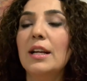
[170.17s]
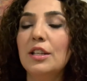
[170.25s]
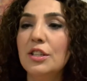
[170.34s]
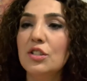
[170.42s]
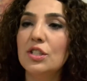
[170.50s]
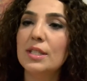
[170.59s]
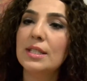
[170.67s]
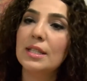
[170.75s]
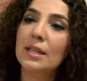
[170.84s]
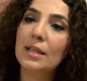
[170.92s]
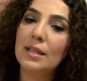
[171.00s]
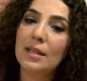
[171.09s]
İkincisi...
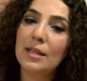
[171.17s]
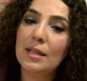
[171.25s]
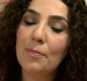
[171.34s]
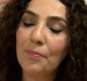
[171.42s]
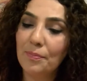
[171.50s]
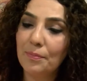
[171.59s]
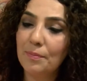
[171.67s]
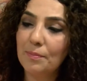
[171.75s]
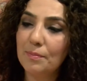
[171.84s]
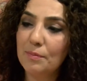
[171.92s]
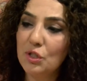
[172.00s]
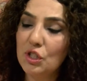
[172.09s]
E,
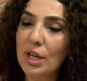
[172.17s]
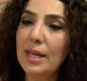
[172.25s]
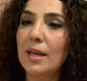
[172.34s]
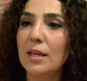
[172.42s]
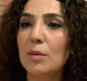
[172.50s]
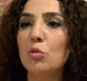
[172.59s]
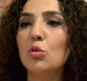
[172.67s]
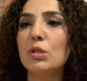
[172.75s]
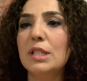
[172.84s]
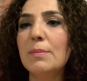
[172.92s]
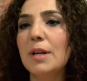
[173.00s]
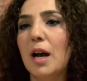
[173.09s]
şeye e, bunun
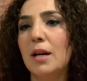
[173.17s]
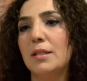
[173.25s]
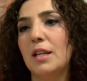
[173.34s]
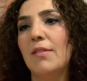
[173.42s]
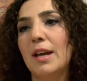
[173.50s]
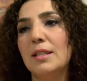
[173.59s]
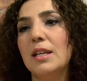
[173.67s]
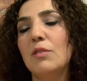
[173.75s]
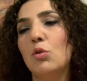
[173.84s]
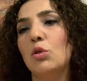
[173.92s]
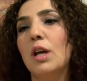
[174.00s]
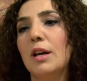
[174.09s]
sim kartına veya
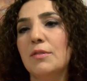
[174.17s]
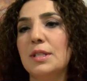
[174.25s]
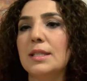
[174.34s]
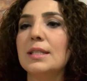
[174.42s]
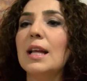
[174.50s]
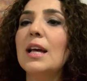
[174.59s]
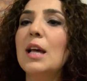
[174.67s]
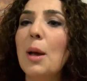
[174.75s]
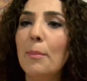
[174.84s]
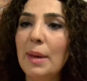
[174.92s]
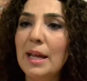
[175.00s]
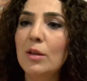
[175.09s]
telefonun hafızasına
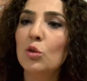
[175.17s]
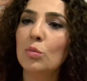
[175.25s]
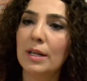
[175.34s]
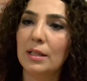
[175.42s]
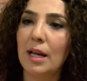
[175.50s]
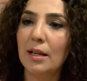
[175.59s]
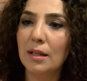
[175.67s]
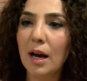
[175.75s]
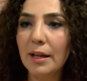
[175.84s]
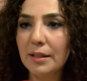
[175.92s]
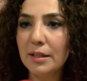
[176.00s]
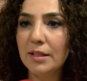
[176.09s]
belli numaralar
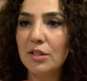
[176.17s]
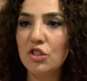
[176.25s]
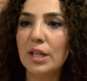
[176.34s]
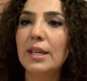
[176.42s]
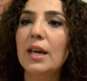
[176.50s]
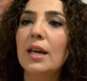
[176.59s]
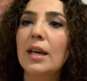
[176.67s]
kaydedilecek.